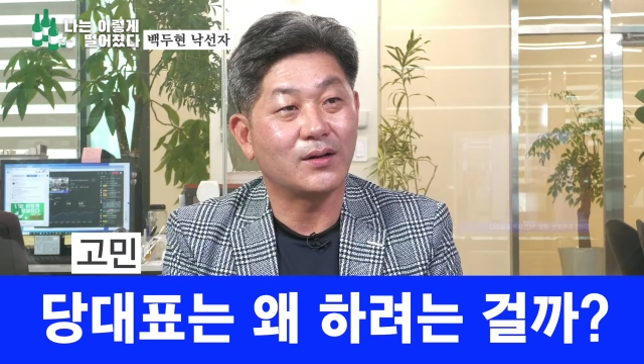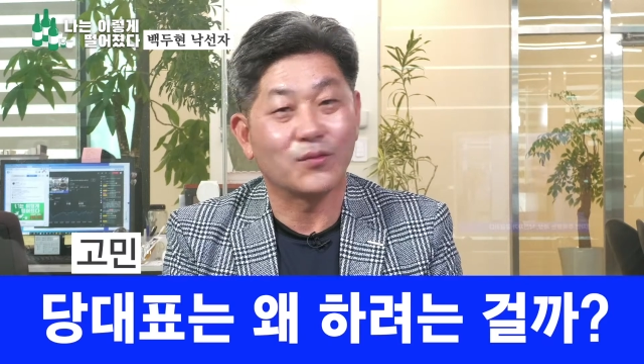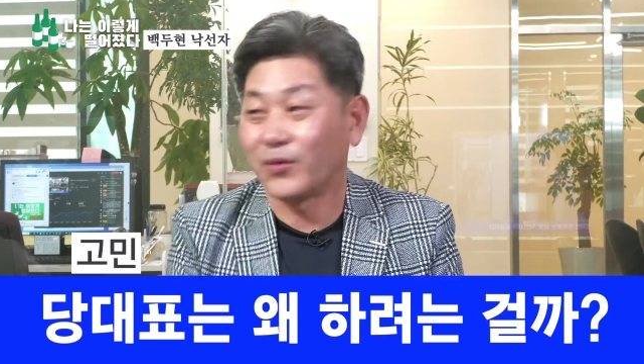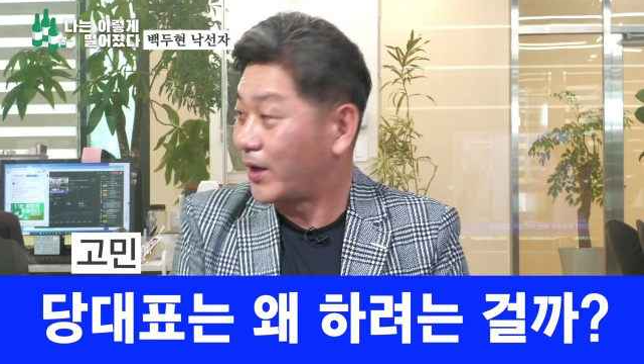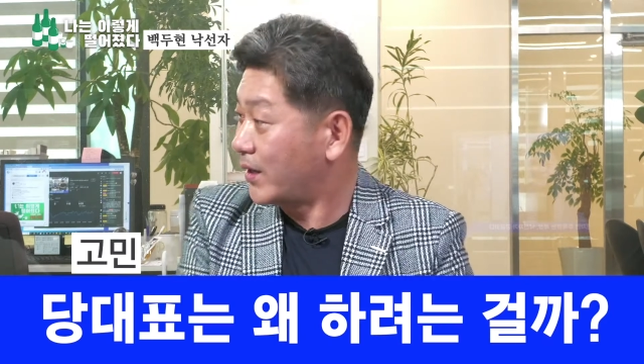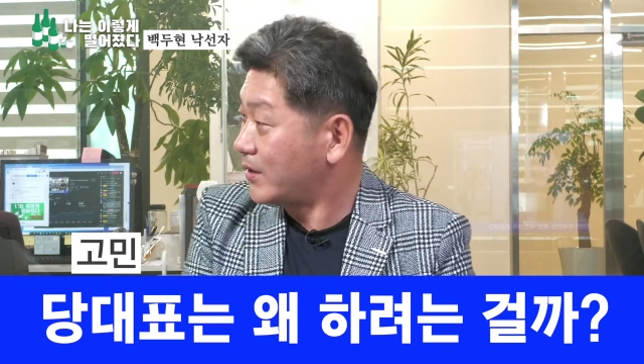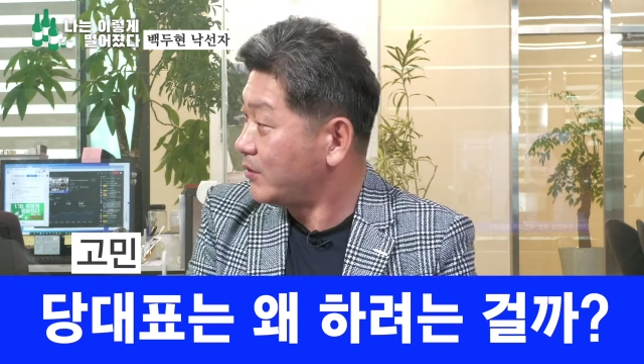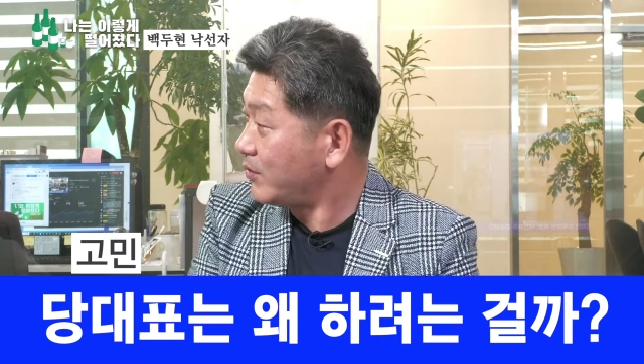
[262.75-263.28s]

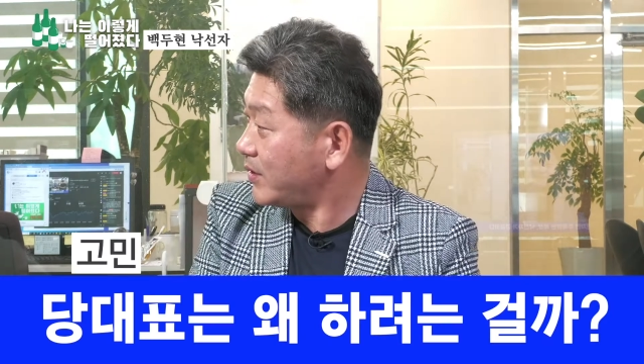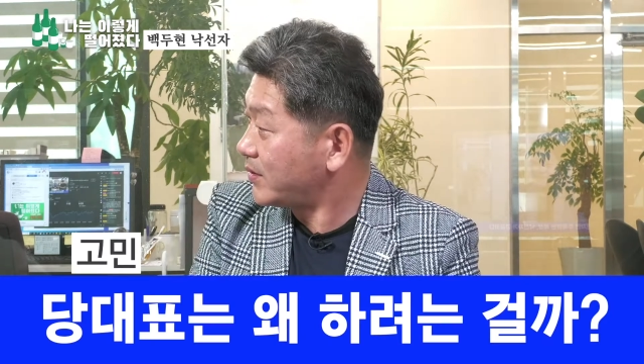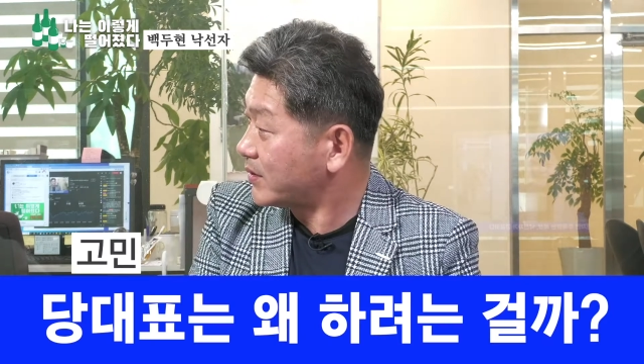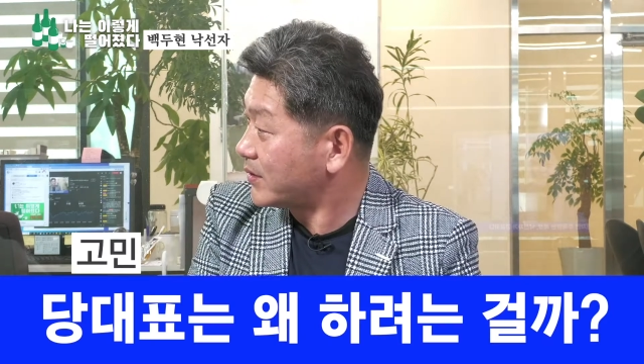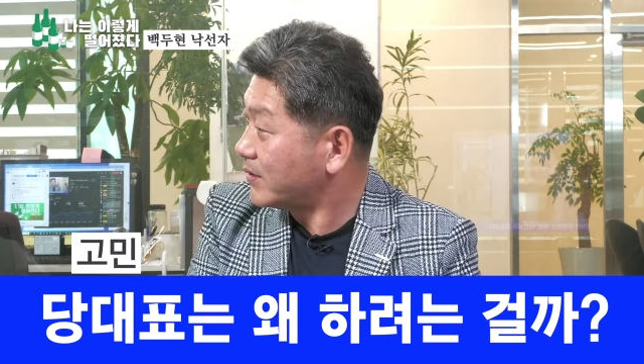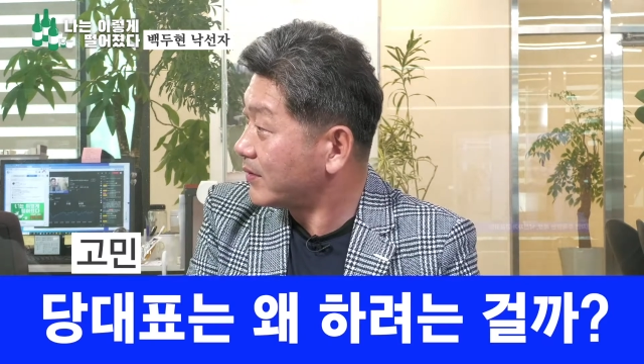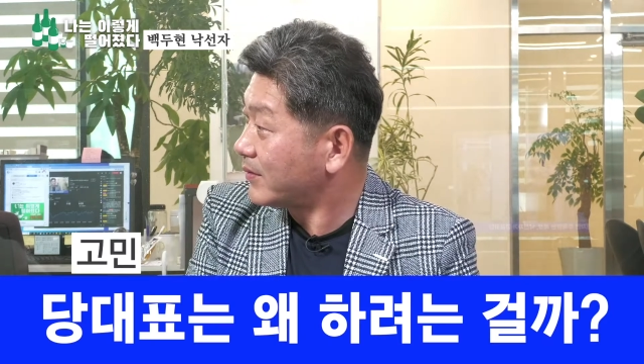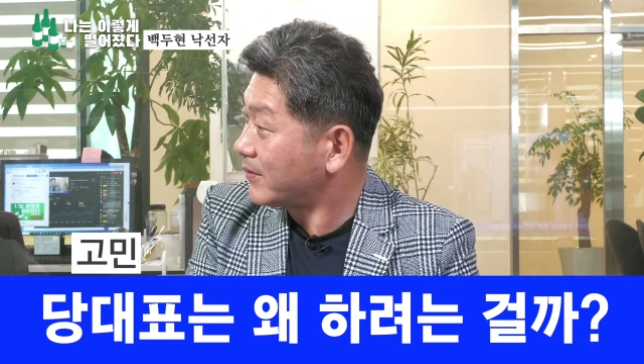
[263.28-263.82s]
왜 하려고
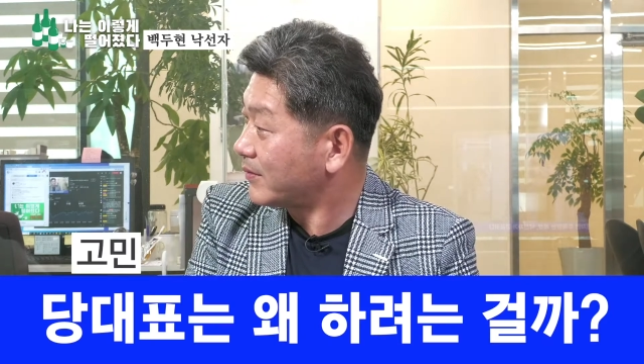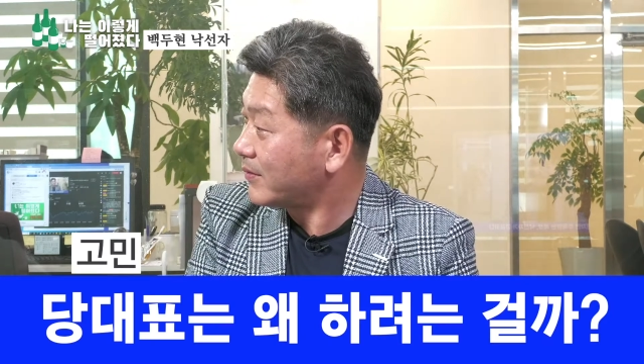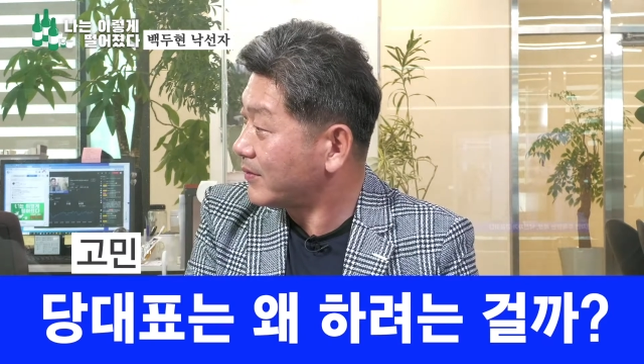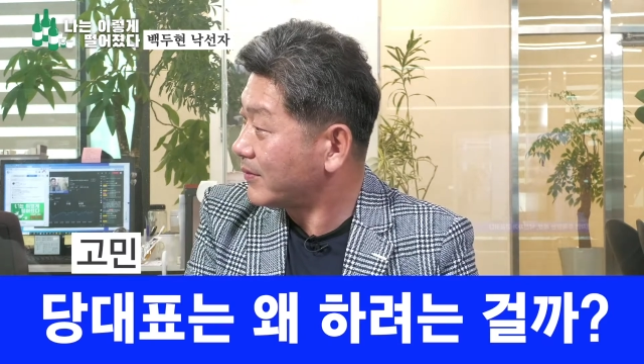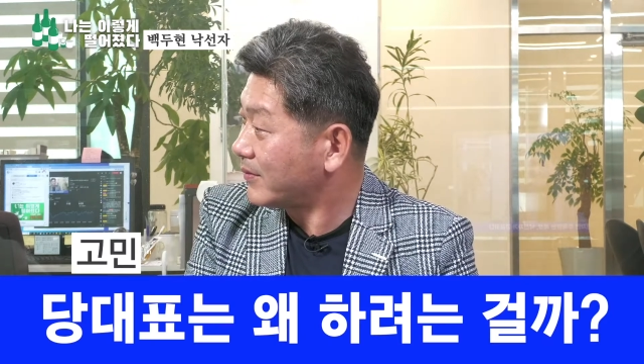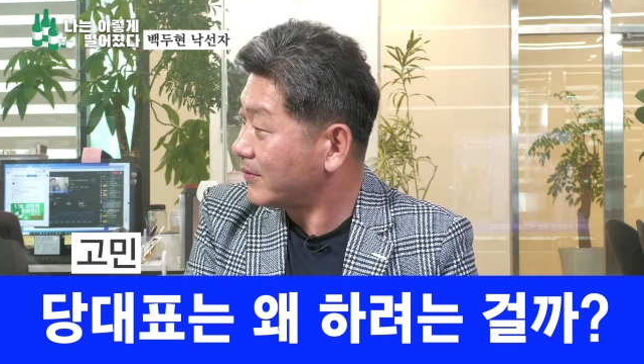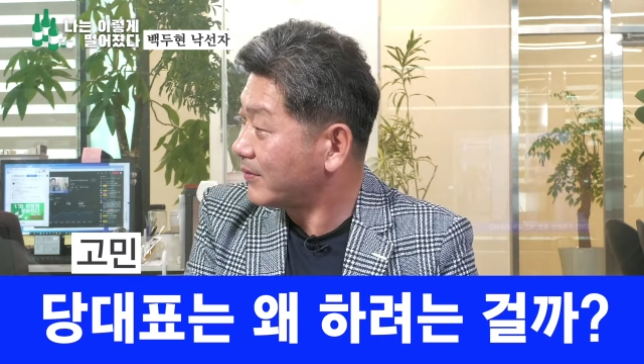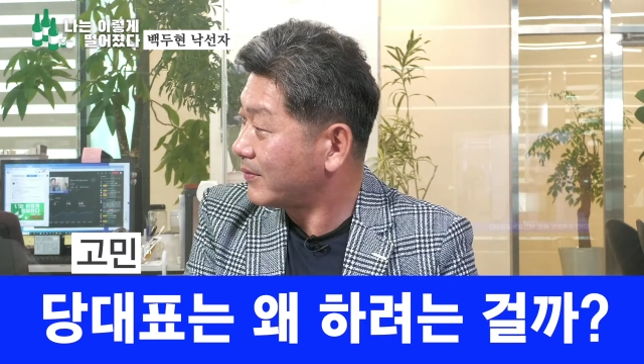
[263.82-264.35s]
하지?
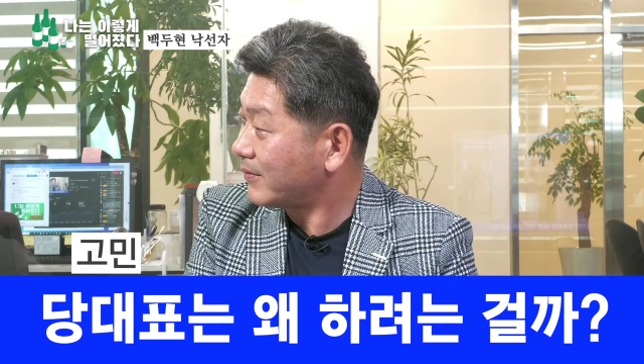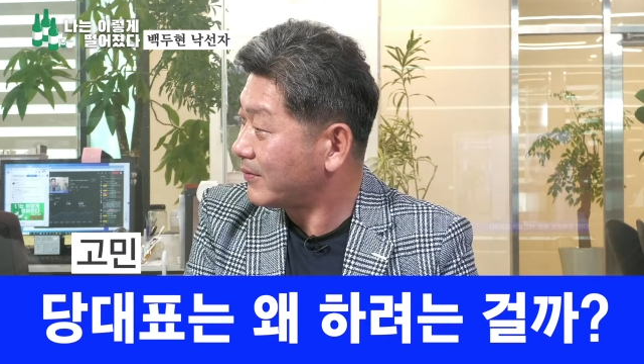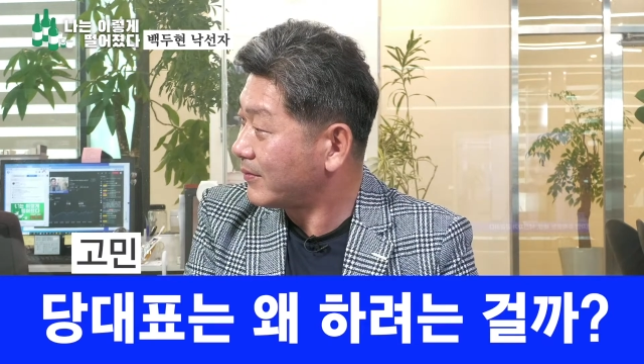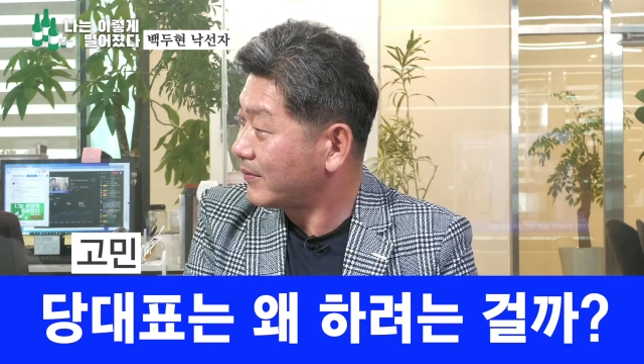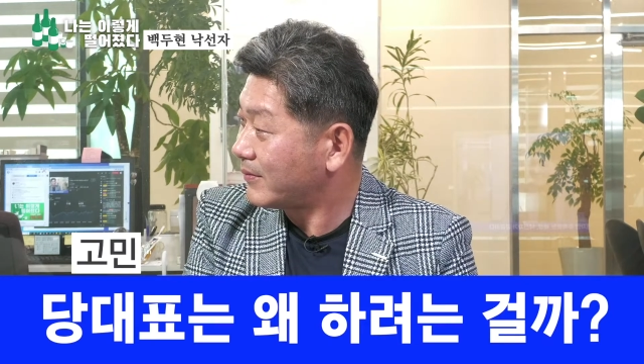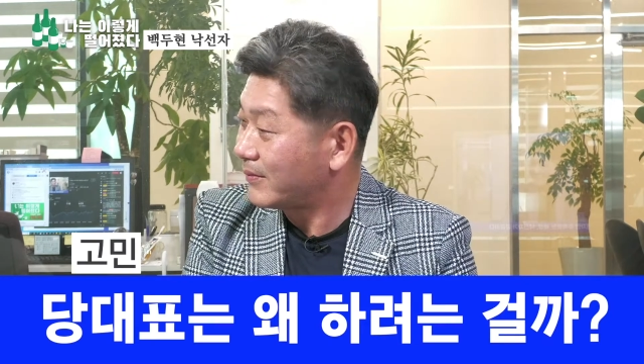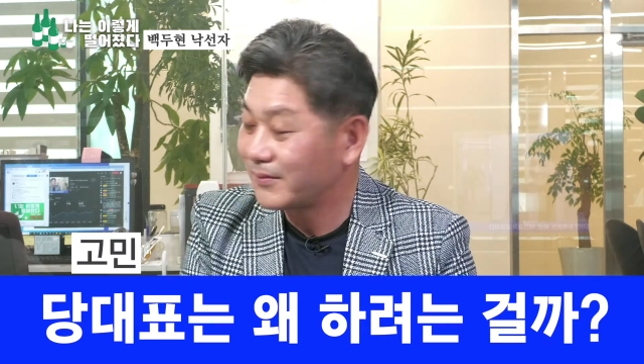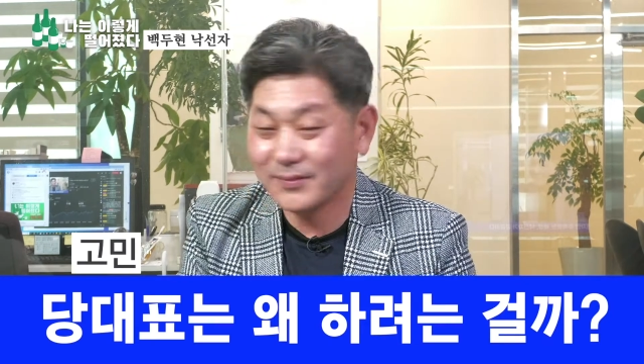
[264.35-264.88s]

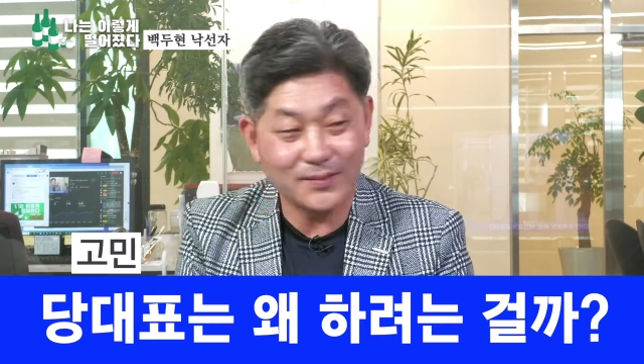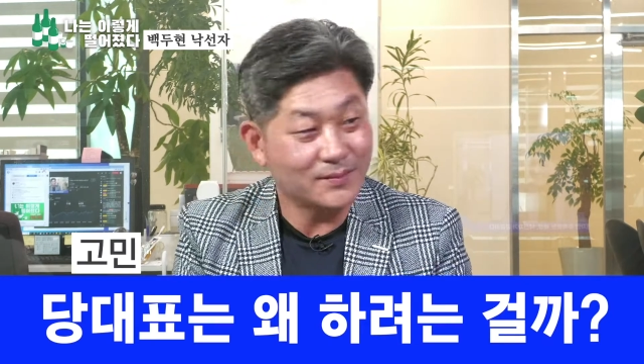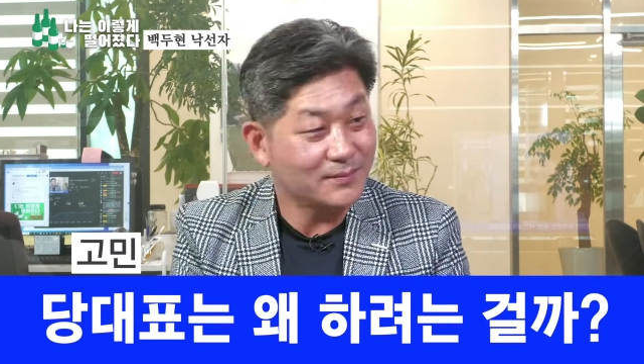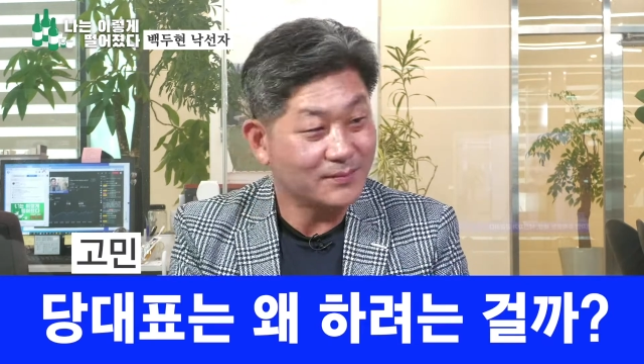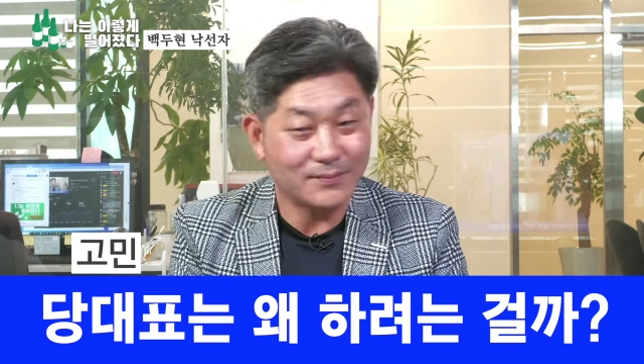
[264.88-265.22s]
저도